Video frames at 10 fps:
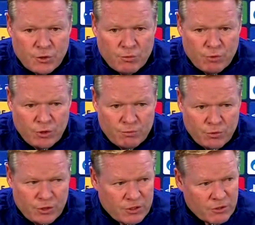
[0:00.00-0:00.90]
Estoy muy
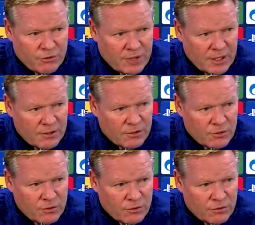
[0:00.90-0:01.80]
muy contento
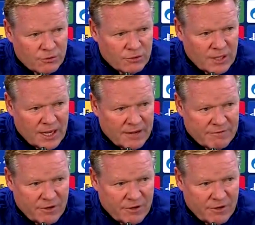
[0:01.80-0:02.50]
con la